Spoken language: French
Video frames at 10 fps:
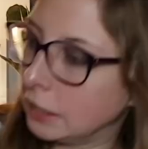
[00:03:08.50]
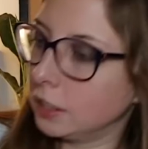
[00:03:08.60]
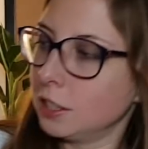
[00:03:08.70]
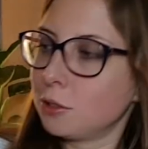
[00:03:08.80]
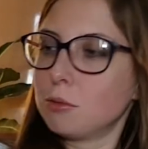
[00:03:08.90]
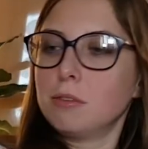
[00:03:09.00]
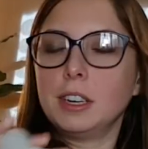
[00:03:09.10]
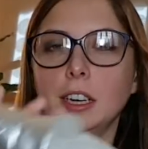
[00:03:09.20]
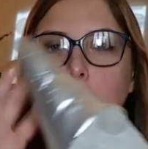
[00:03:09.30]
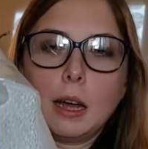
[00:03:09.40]
j'ai
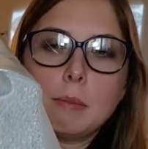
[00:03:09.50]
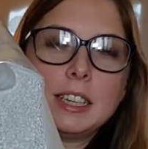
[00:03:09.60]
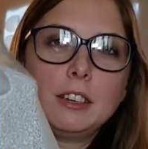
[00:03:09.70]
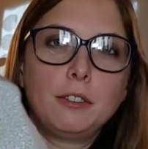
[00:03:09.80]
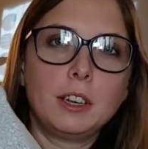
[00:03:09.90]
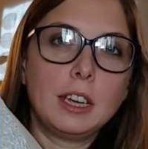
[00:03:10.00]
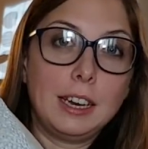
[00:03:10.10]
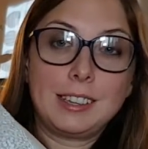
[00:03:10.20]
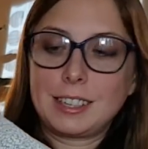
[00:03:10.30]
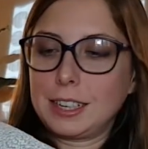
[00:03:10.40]
trouvé un magnifique, il
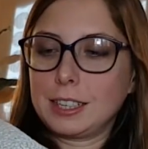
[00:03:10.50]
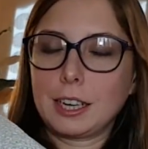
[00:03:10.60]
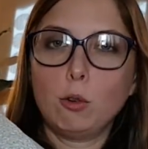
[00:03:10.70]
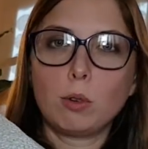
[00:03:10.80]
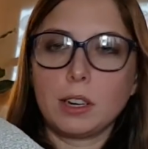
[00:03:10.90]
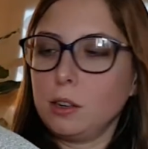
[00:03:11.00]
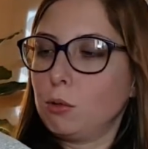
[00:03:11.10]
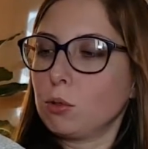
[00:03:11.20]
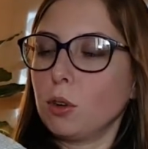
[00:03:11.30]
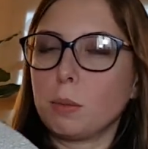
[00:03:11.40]
est très très lourd, il est
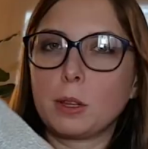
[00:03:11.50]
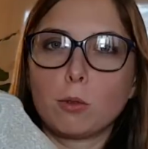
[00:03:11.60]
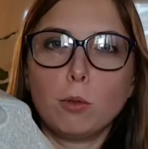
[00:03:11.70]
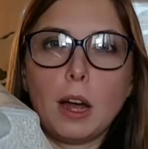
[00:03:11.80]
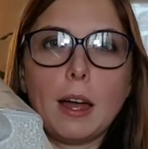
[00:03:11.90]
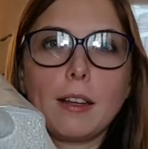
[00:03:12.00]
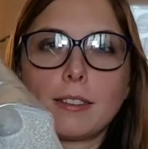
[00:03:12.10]
tout en béton, un